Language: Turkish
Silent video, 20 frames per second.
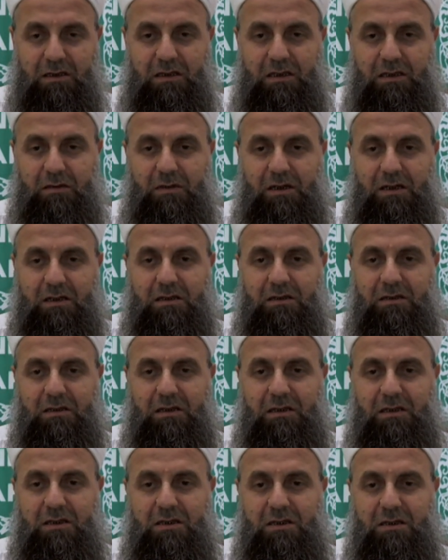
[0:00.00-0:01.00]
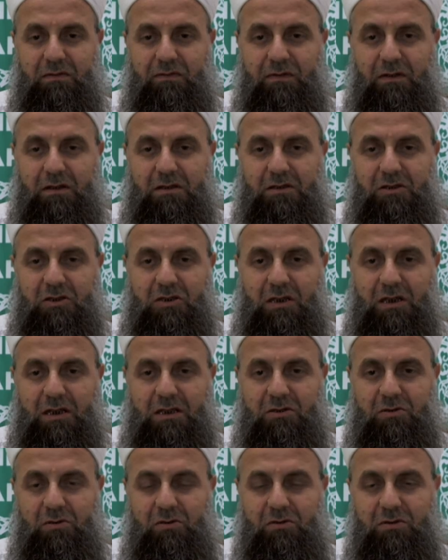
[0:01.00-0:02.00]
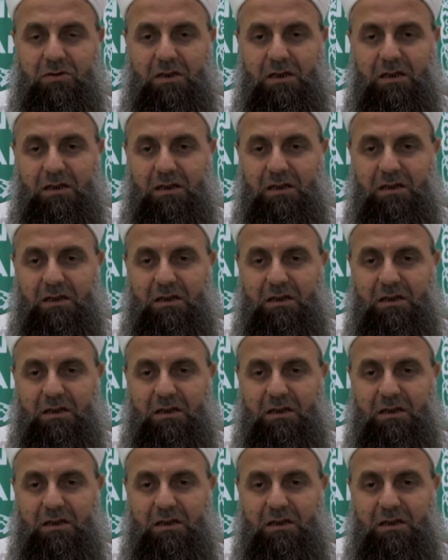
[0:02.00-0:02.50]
Kim hakkında da şifa, şikayetçi olursa